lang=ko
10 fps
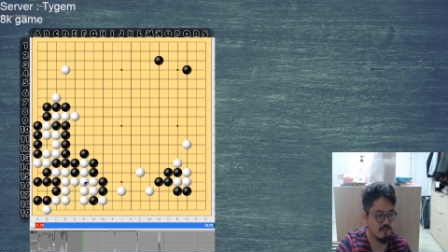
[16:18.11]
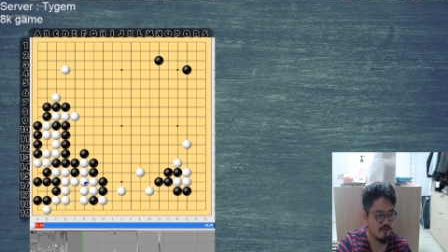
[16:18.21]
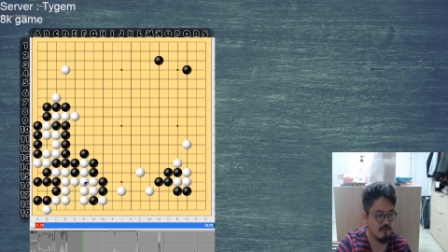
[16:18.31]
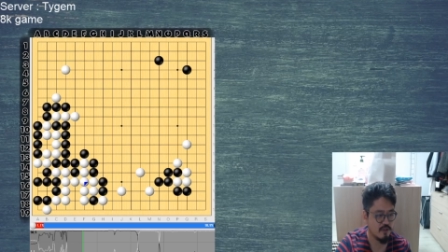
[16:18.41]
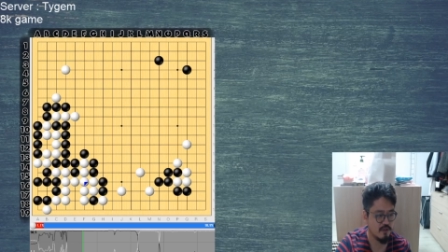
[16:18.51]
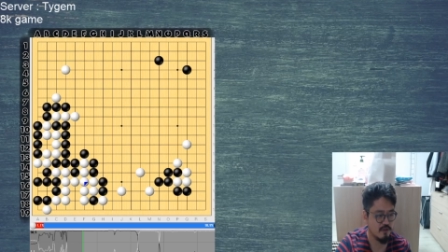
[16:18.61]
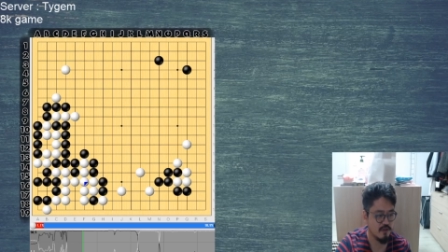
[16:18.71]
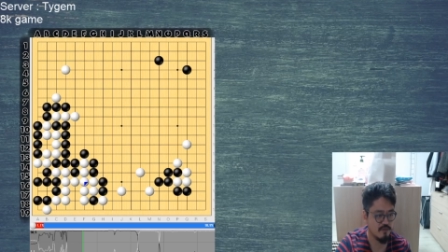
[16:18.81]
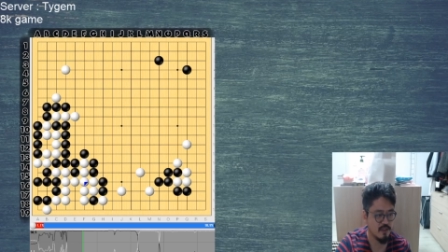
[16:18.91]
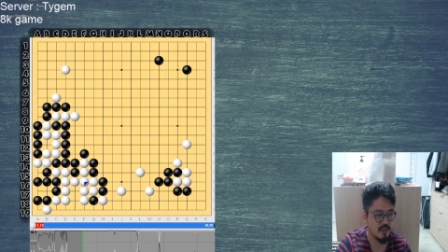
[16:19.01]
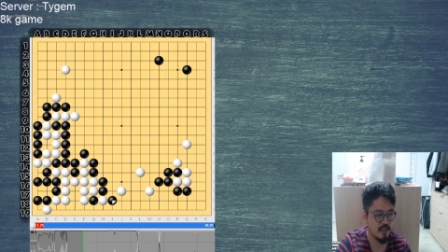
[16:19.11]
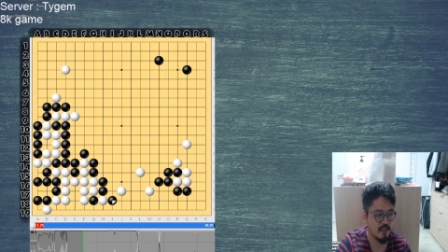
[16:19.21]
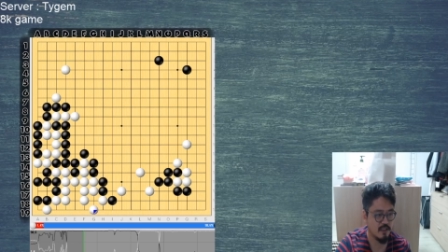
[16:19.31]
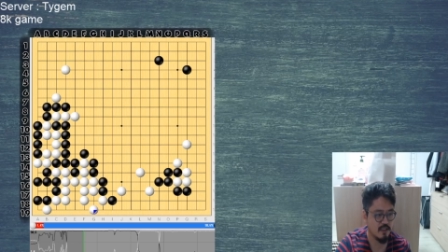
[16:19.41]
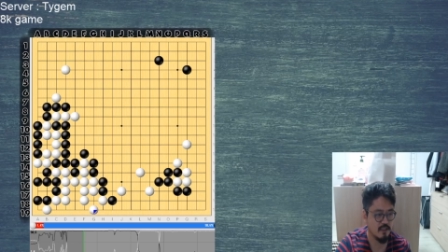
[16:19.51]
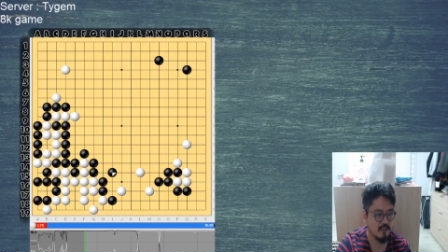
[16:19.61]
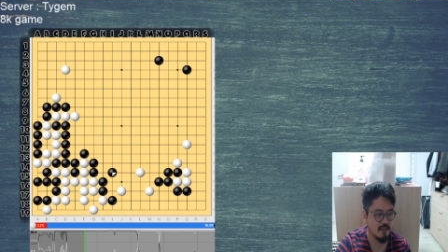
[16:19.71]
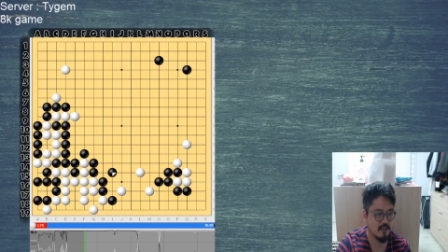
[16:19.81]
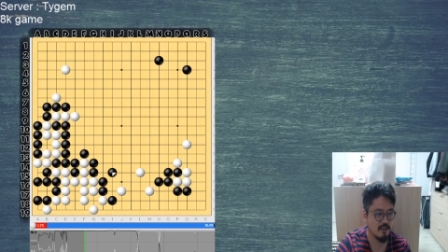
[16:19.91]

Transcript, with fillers: 필요가 전혀 없는데. 예.